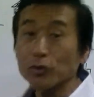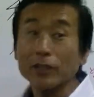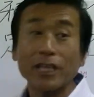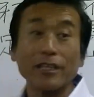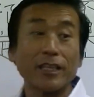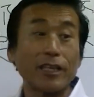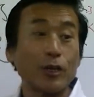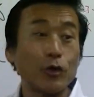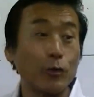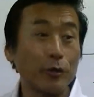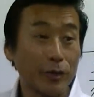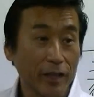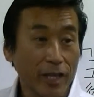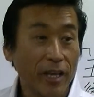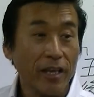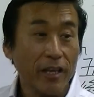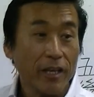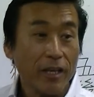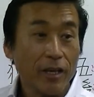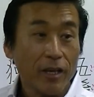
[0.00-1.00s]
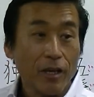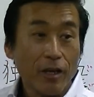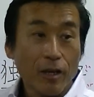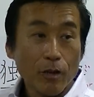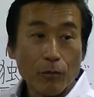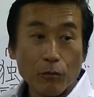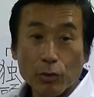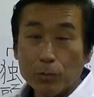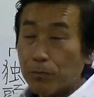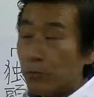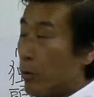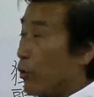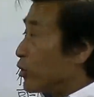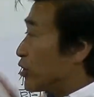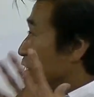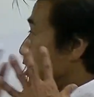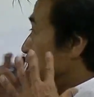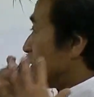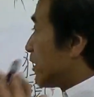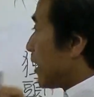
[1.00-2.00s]
たんだけどもね仏法を
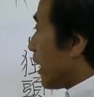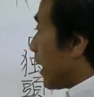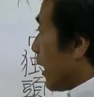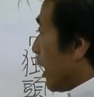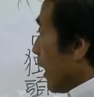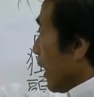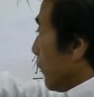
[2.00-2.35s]
聞いて